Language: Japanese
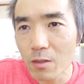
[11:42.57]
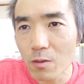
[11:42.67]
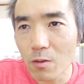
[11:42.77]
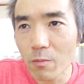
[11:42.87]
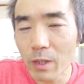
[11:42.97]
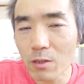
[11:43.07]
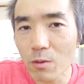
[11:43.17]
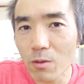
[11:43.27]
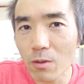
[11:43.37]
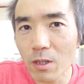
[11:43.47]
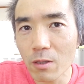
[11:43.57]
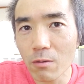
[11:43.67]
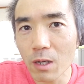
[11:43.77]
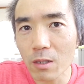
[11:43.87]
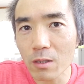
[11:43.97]
そのメソッドってい
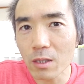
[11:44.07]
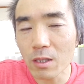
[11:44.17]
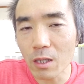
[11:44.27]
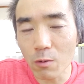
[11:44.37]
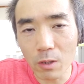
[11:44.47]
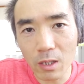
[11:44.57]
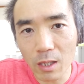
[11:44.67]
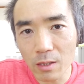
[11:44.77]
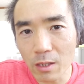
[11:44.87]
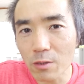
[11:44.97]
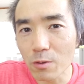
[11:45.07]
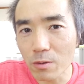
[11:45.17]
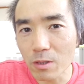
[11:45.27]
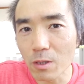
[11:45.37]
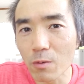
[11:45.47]
うのが1.5リッター絶
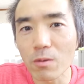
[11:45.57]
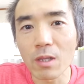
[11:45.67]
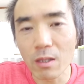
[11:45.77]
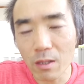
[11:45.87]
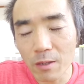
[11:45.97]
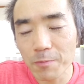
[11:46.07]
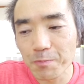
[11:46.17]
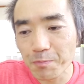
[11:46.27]
食ってことだね。